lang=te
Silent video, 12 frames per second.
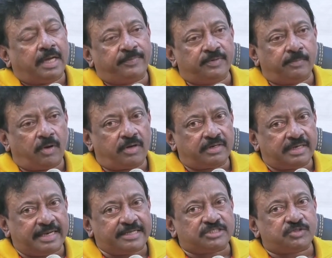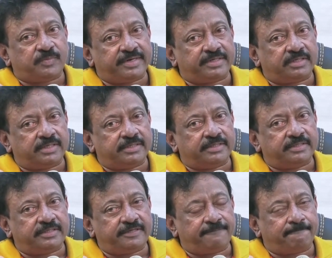అప్పుడు మారల్ ఆస్పెక్ట్
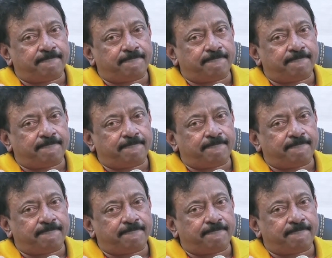అనేది